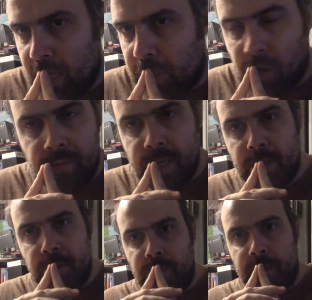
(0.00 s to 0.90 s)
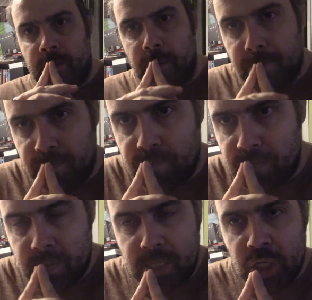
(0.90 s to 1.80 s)
J'en reviens dessus parce que
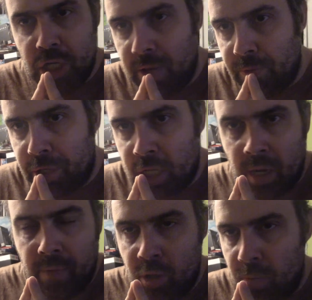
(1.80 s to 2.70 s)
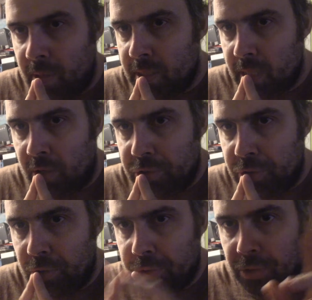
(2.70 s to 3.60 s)
ça, je l'ai évoqué dans la vidéo précédente
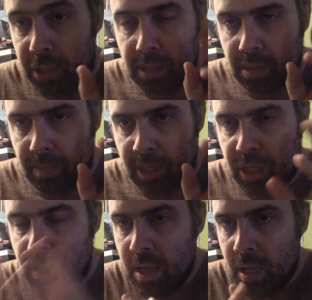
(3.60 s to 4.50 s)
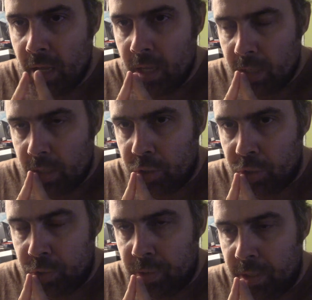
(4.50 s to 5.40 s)
sur le truc et euh, machin.
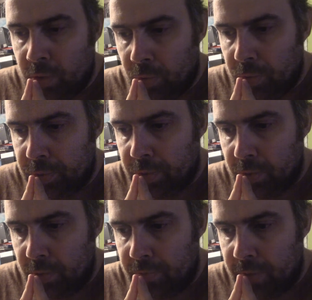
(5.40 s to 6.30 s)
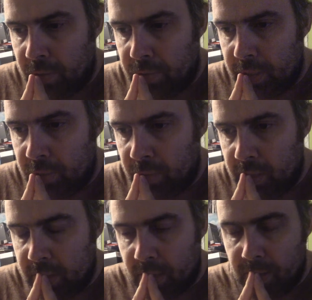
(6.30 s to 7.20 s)
Je suis contre le fait qu'on
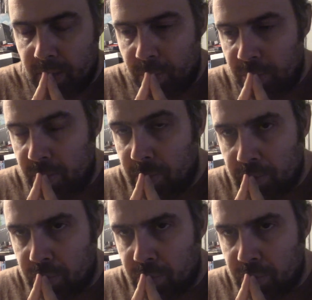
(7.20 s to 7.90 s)
détruise des, monuments,